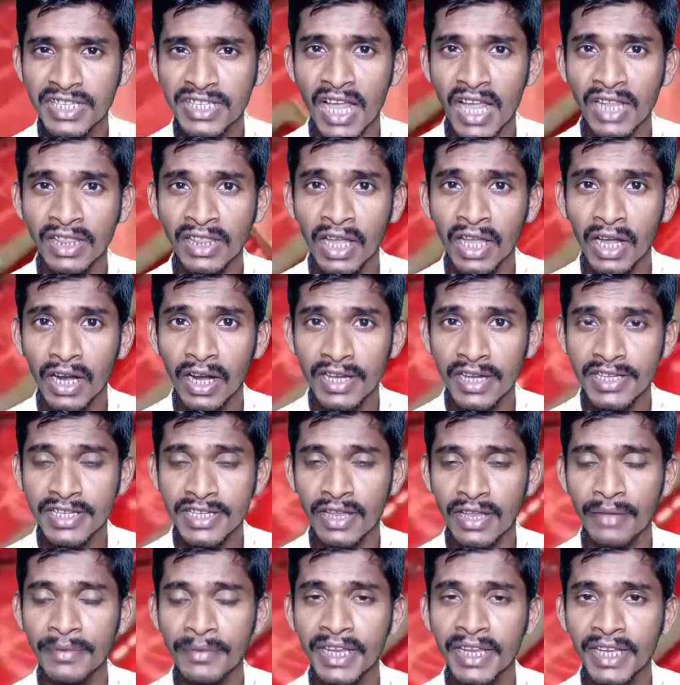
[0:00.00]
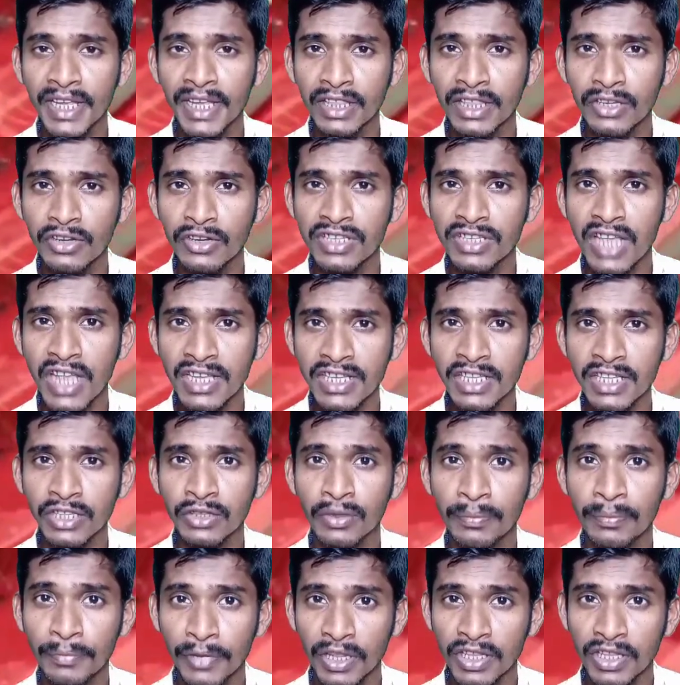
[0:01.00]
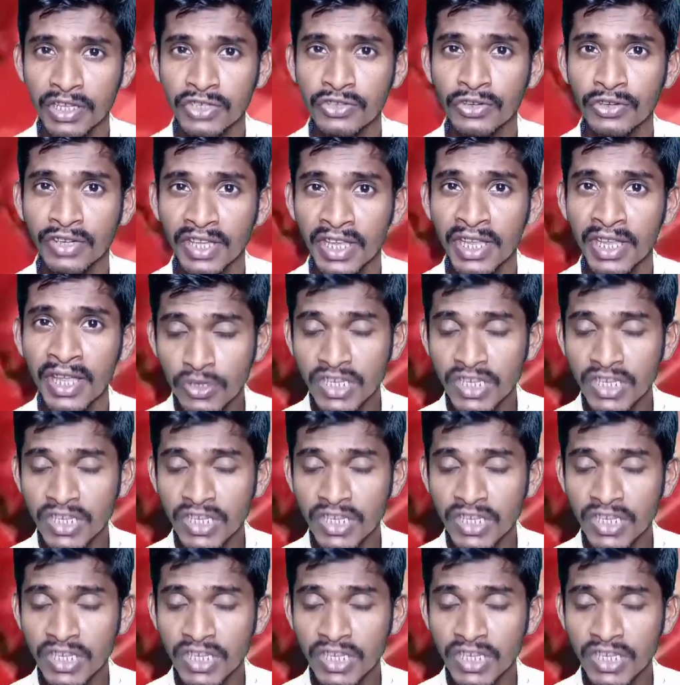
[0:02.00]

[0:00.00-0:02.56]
साथ और सभी केंद्र शासित प्रदेशों की